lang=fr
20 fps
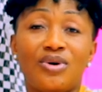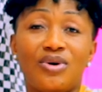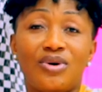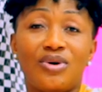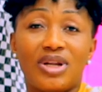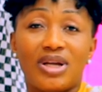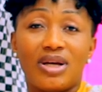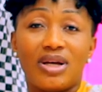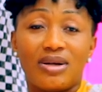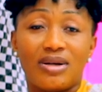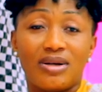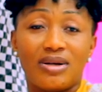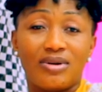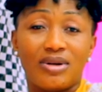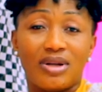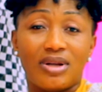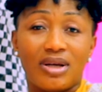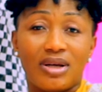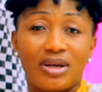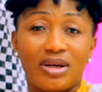On a,
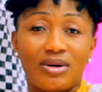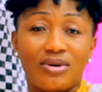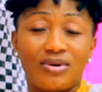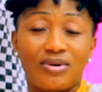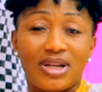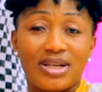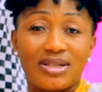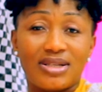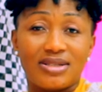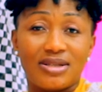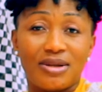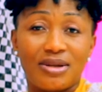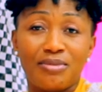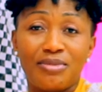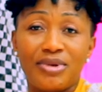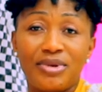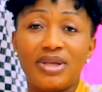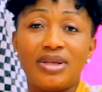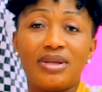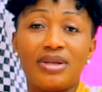on a, on
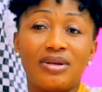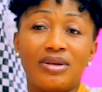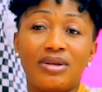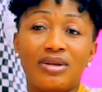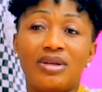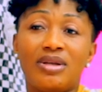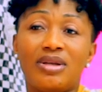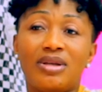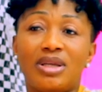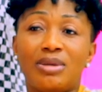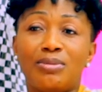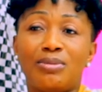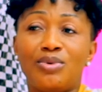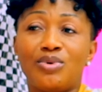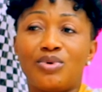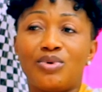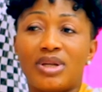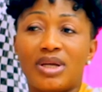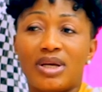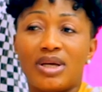Zambé. Et puis,
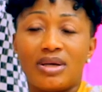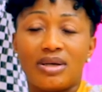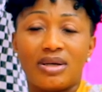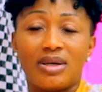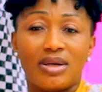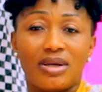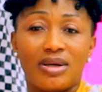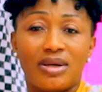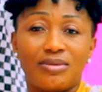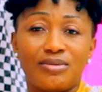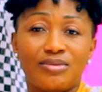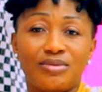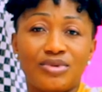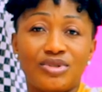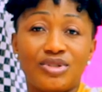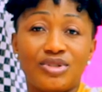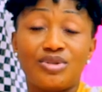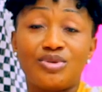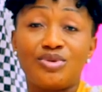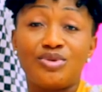on a euh,
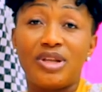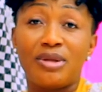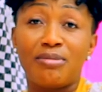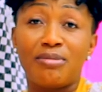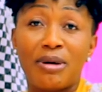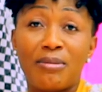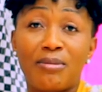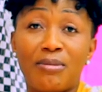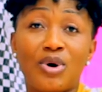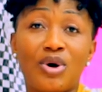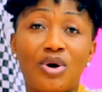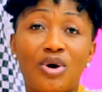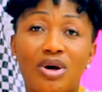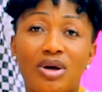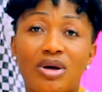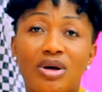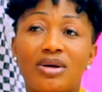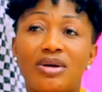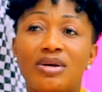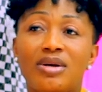Jésus n'est pas
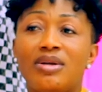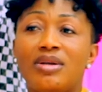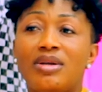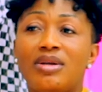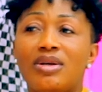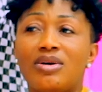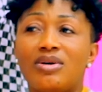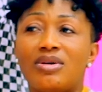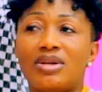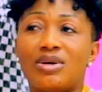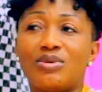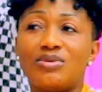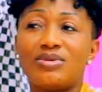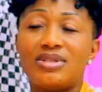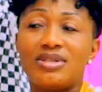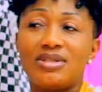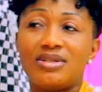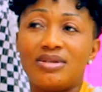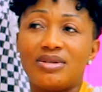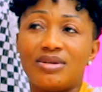mort. On a
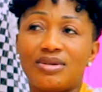aussi.